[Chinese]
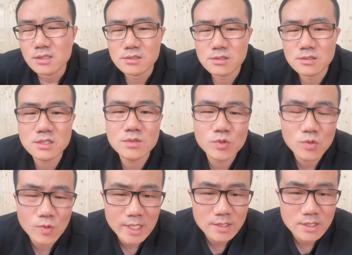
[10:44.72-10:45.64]
事不
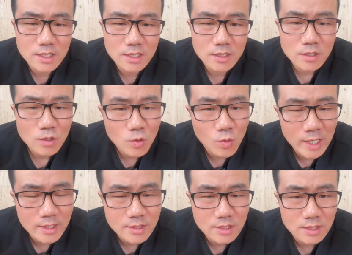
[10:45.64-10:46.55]
关心，
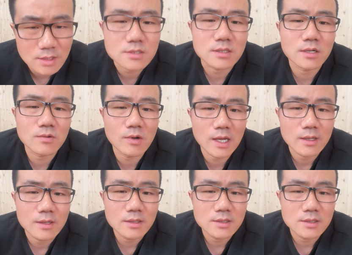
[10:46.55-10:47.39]
关心则乱，